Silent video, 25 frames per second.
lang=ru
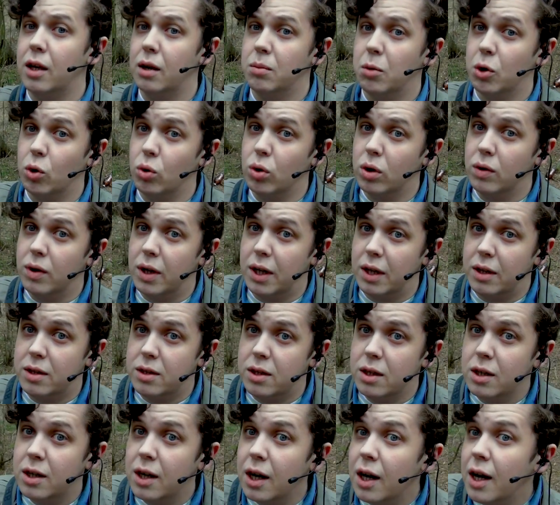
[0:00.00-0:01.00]
Я могу говорить
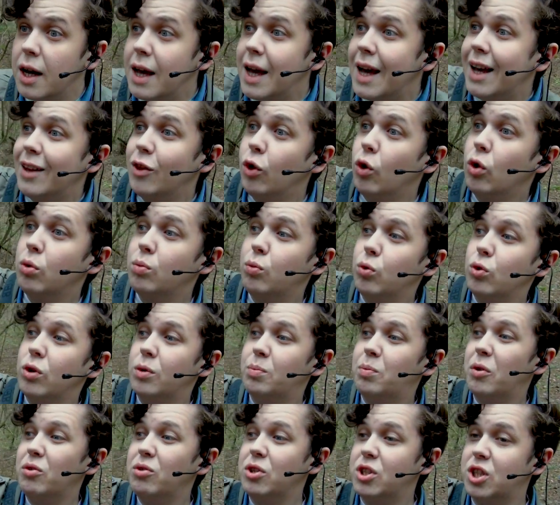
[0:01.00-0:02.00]
тихо, но он будет
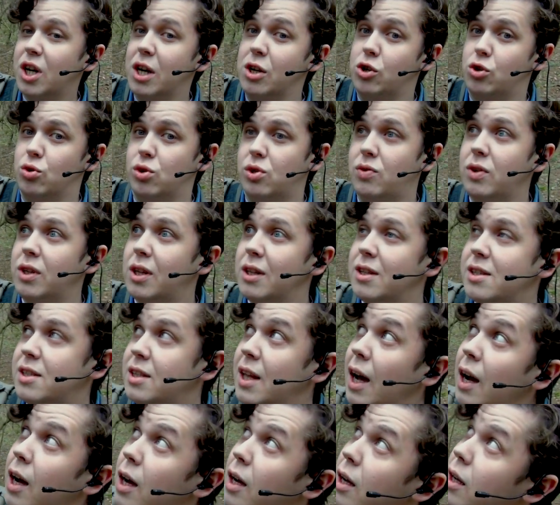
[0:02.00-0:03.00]
будет повышать
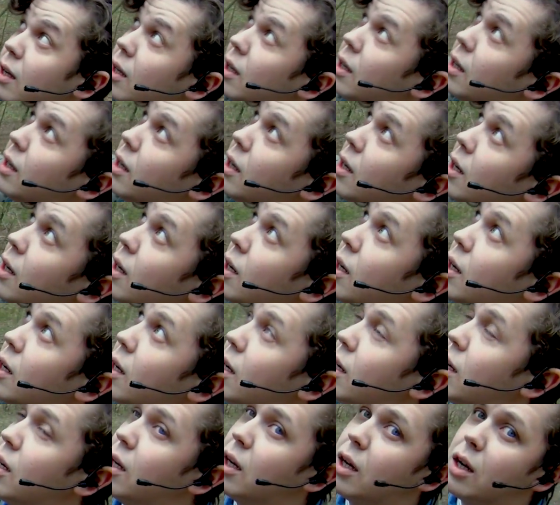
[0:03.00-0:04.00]
чувствительность так,
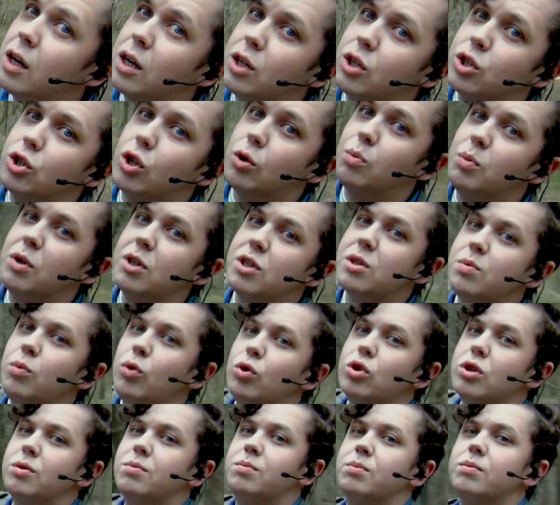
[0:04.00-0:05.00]
что мы
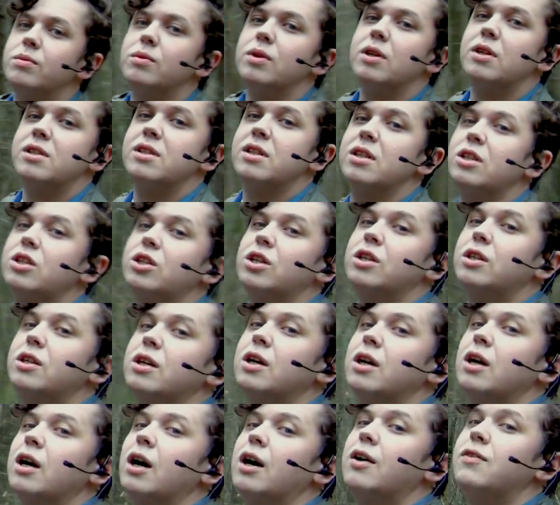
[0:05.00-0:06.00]
сможем
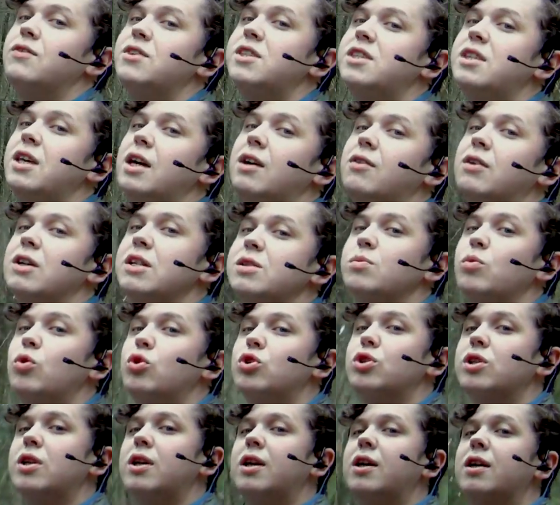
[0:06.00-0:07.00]
слышать все
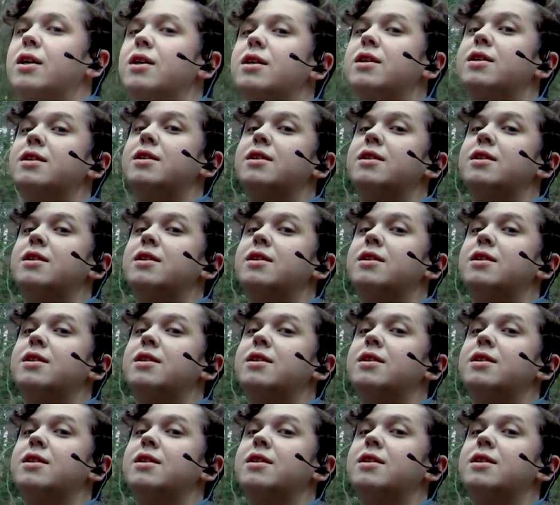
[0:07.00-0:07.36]
возможные